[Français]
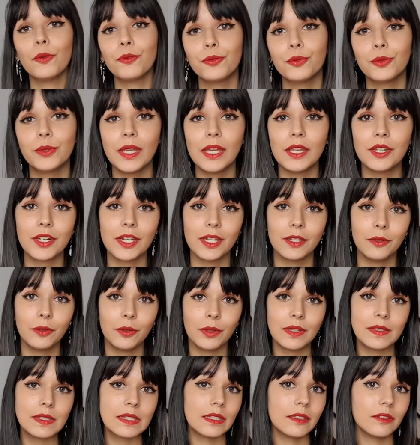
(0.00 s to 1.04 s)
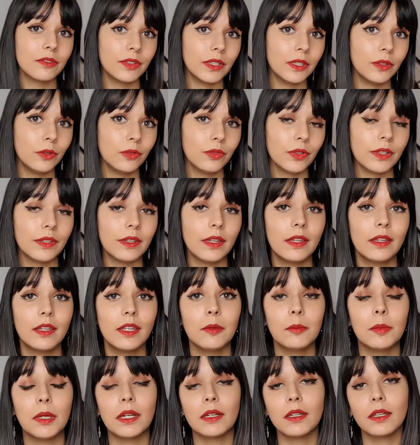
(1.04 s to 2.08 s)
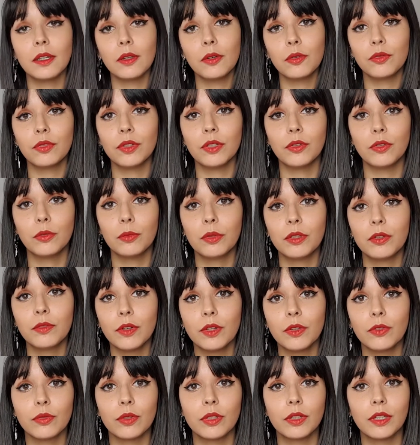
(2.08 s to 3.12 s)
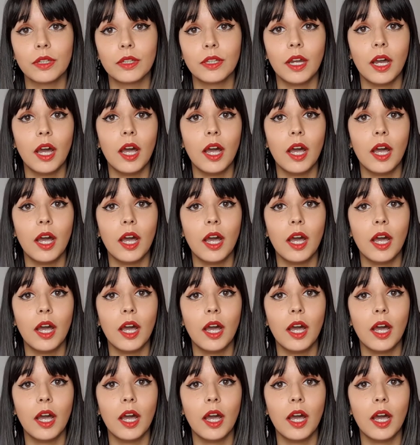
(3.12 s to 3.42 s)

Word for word: En tout cas j'ai adoré ces fêtes de fin d'année malgré le fait que 2020 soit une année